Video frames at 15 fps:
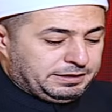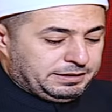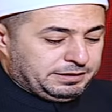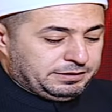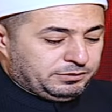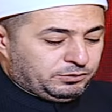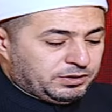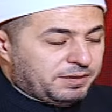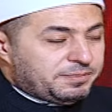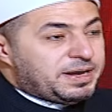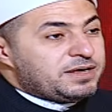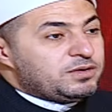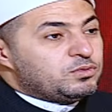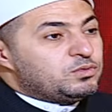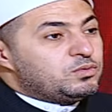
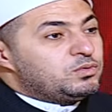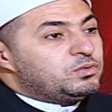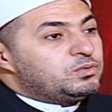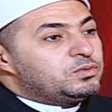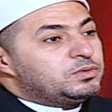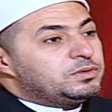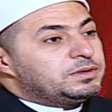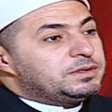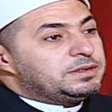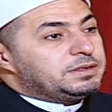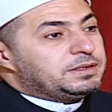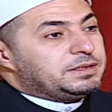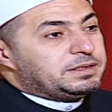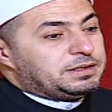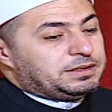العلماء يقولوا
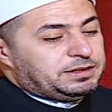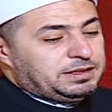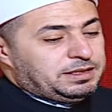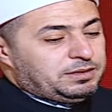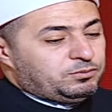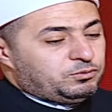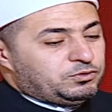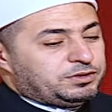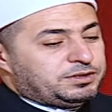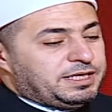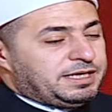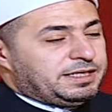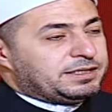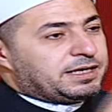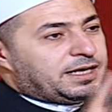
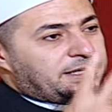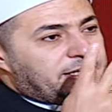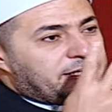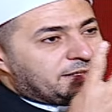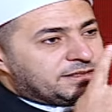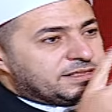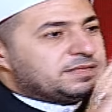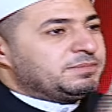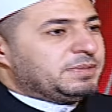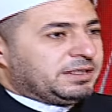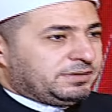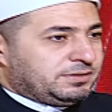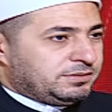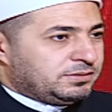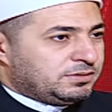المنتحر على
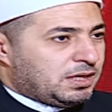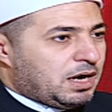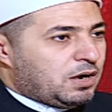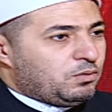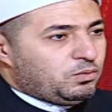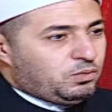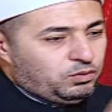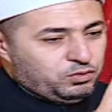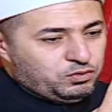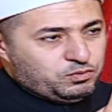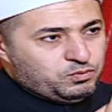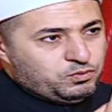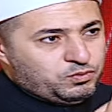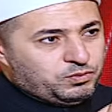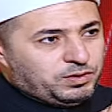قسمين أو
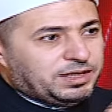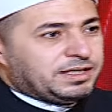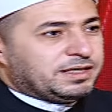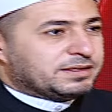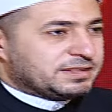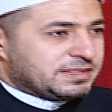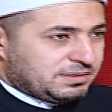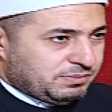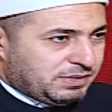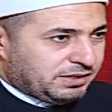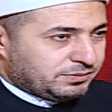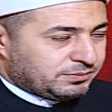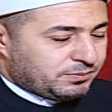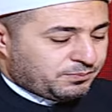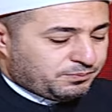حكمه على
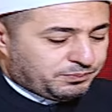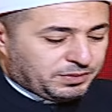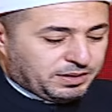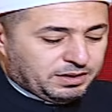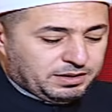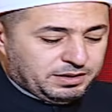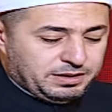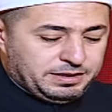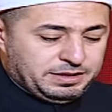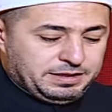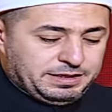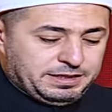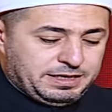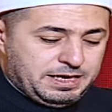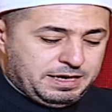قسمان
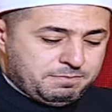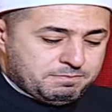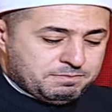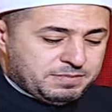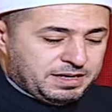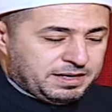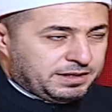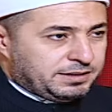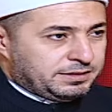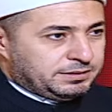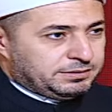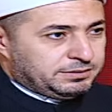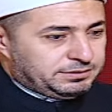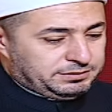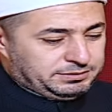إما
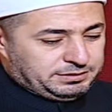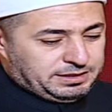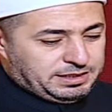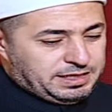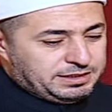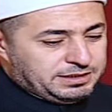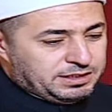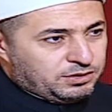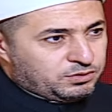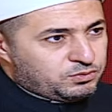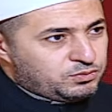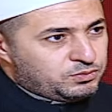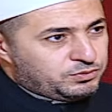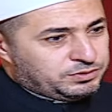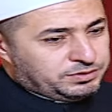أن
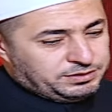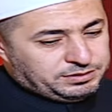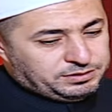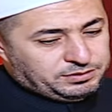يكون